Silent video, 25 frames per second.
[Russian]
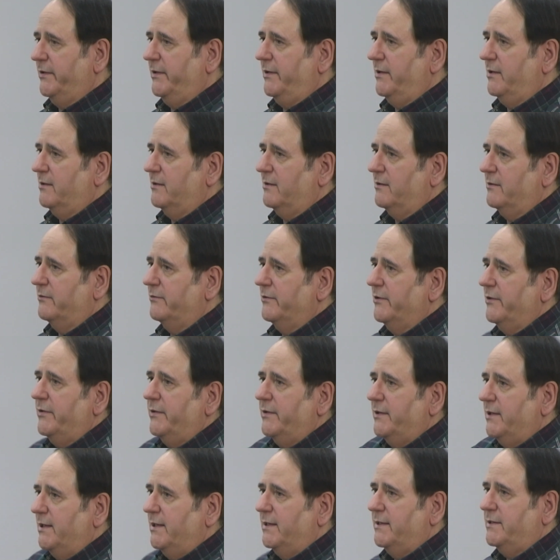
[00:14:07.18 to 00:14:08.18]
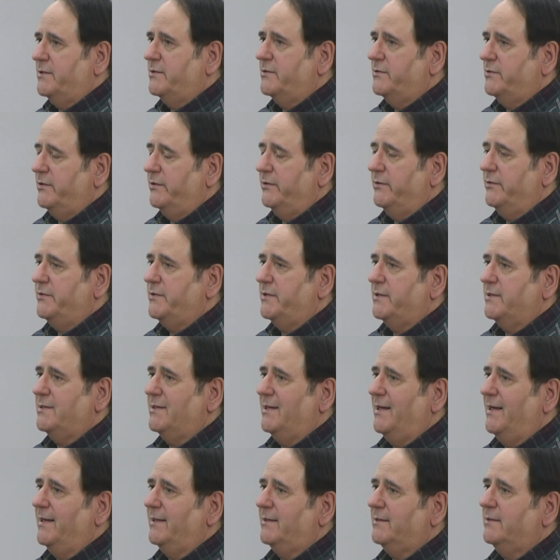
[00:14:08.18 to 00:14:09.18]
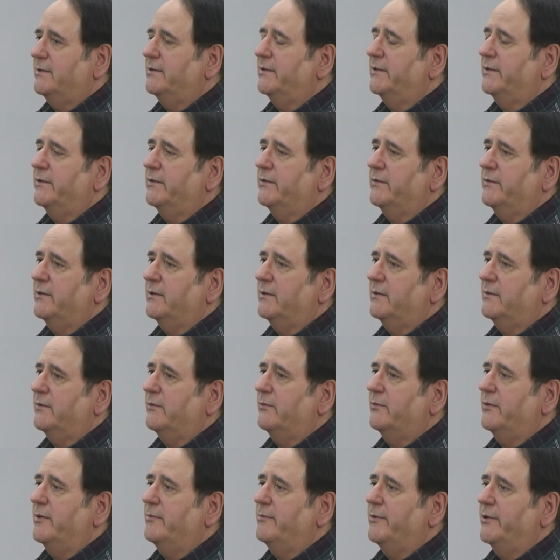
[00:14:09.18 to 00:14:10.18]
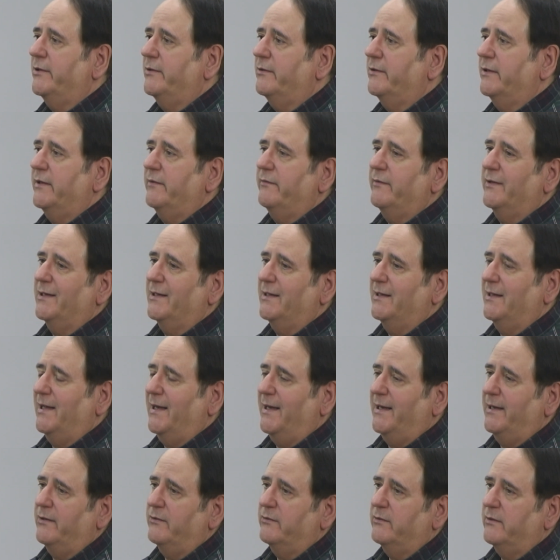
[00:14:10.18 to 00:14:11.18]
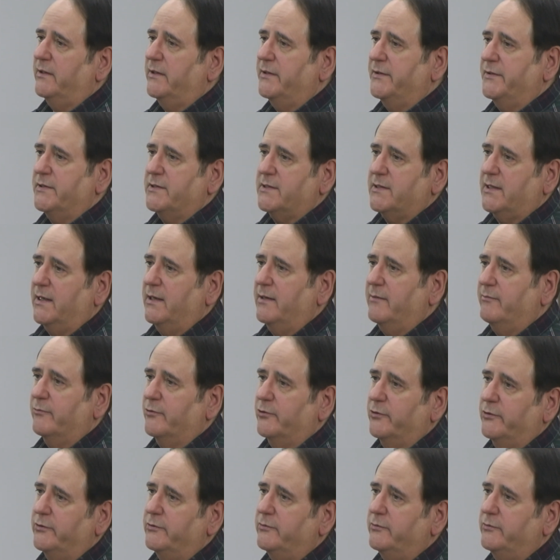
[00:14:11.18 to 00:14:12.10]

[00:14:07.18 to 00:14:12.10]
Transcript: в некоторых строгих ортодоксальных еврейских формах –